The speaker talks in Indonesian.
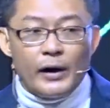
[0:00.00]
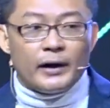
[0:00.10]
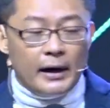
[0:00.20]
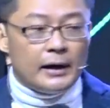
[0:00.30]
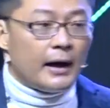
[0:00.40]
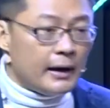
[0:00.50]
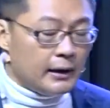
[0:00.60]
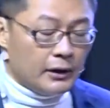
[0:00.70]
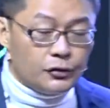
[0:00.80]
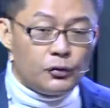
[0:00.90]
warga negara
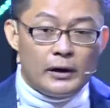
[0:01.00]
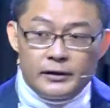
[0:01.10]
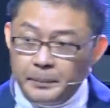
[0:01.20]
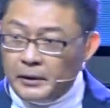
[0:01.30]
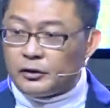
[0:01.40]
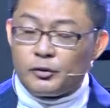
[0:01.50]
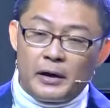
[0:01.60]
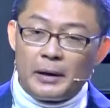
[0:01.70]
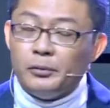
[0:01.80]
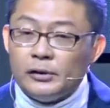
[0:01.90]
kelas 2,
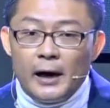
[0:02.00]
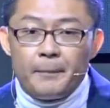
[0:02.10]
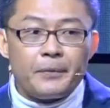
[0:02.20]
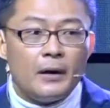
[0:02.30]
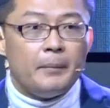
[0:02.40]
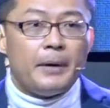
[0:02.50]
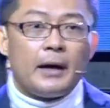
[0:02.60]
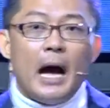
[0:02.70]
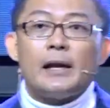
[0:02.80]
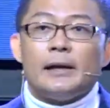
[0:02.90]
sebagai budak, mereka
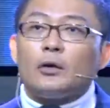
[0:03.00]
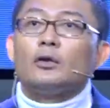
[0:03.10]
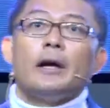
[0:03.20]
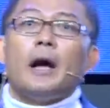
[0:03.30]
ada di kota